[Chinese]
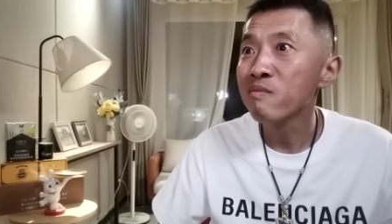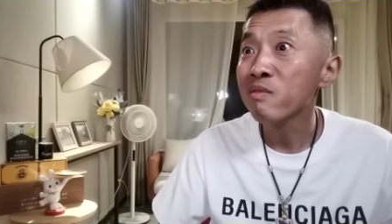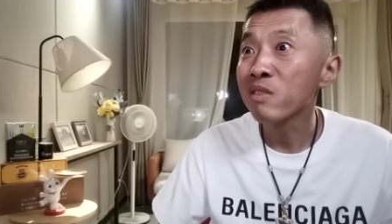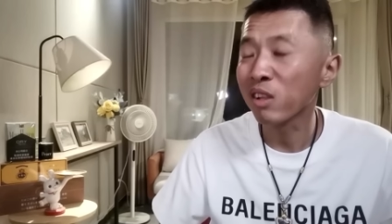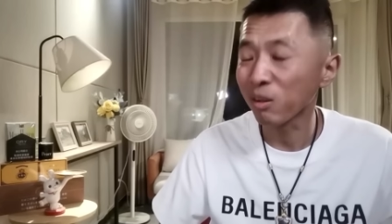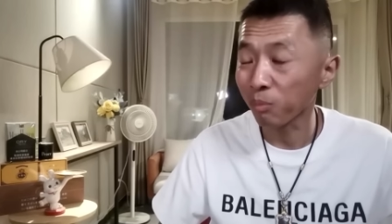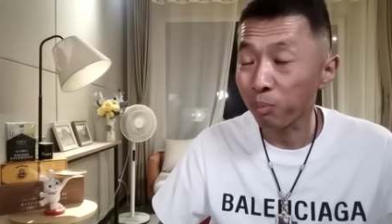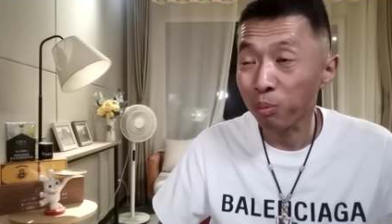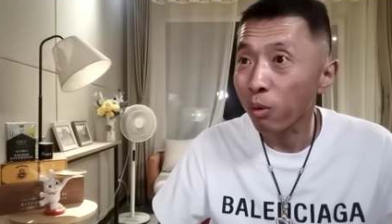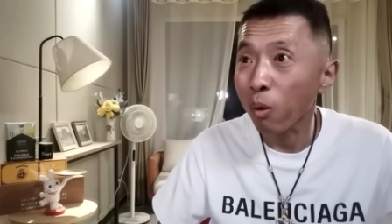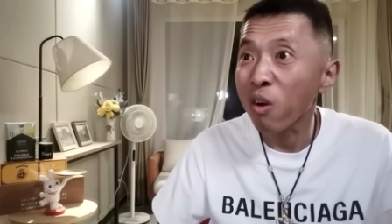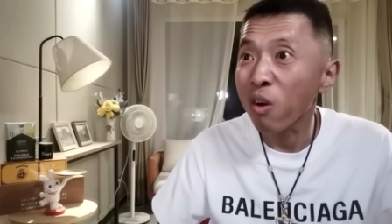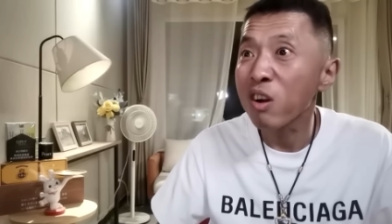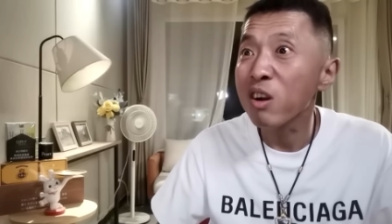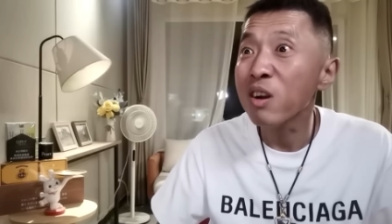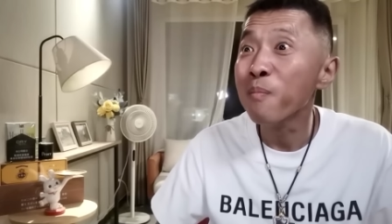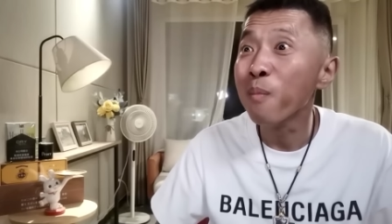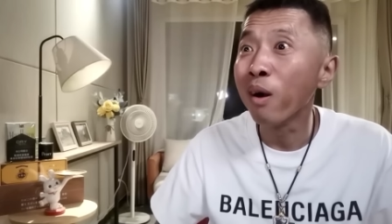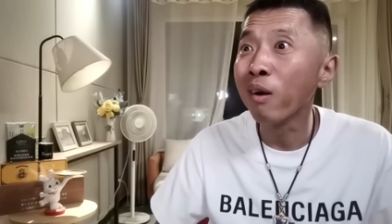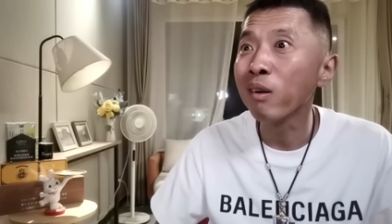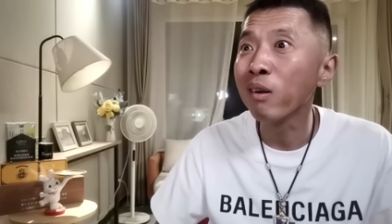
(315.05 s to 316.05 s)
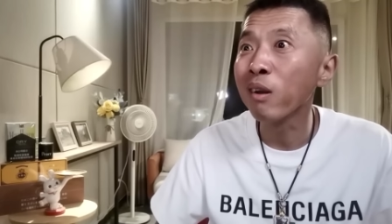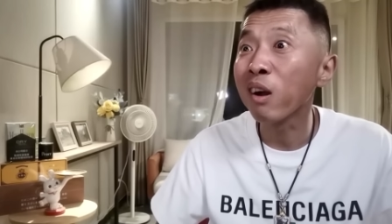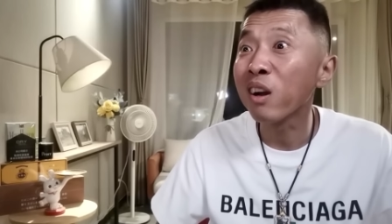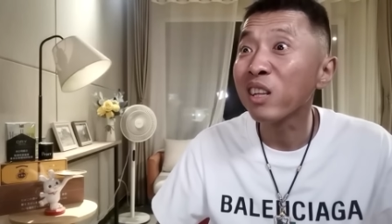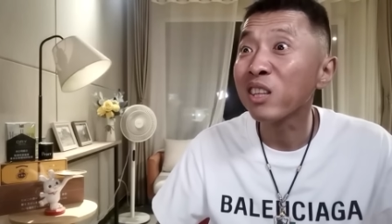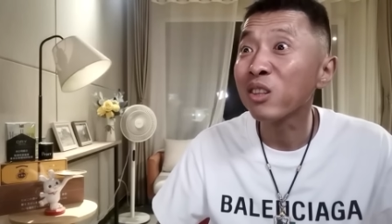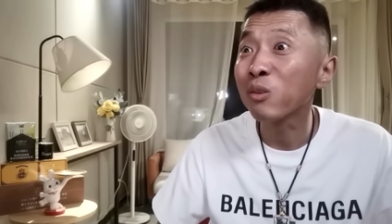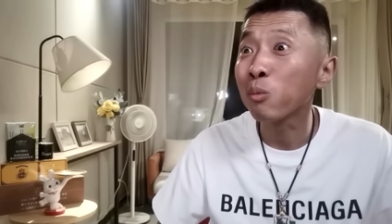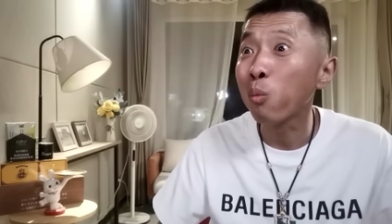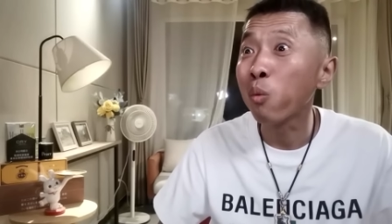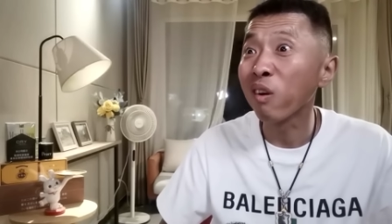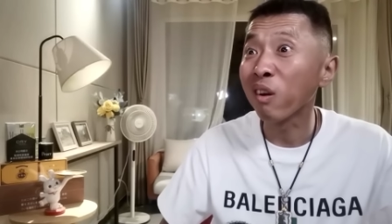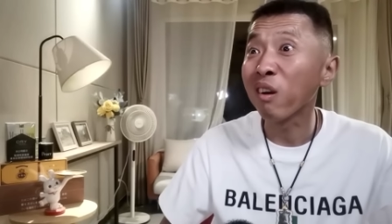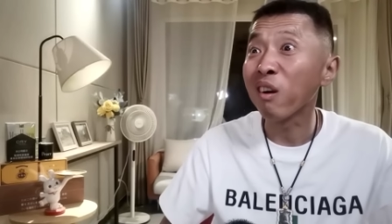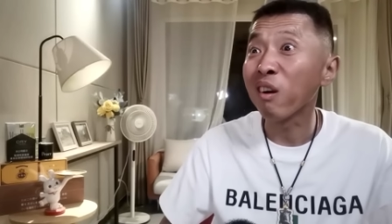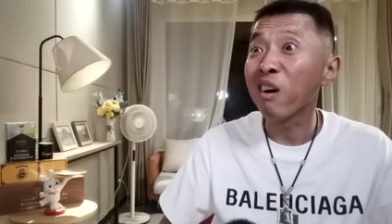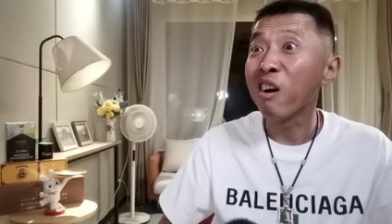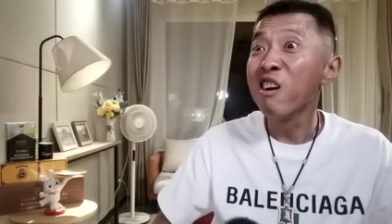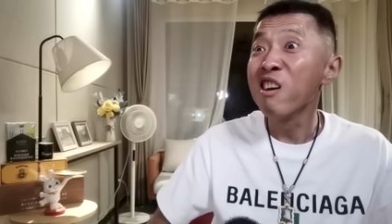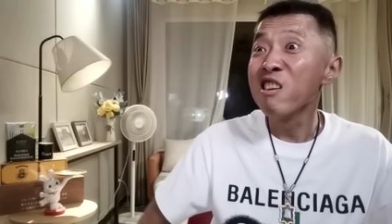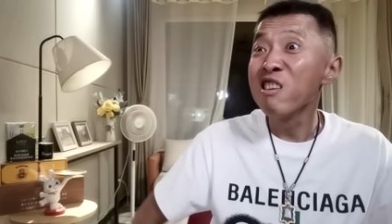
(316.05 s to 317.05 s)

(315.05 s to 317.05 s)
他都喝懵了，喝多了，